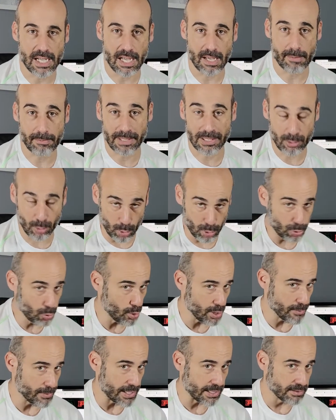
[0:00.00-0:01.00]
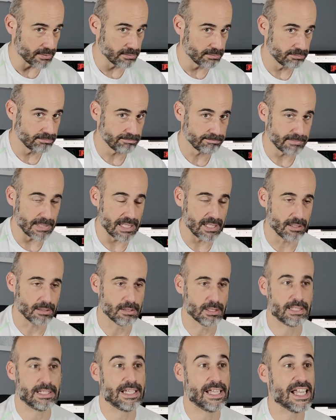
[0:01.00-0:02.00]
a Victor Sullivan, ¿vale?
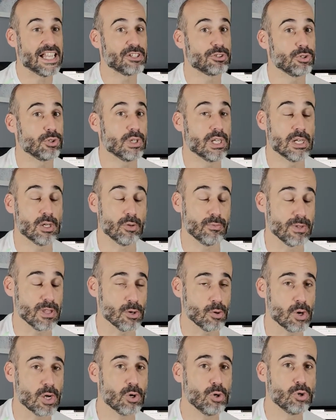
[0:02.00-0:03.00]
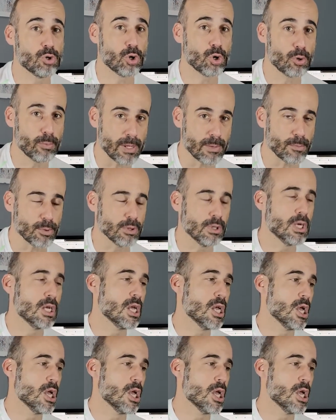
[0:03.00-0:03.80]
Que eso en los videojuegos no lo vemos.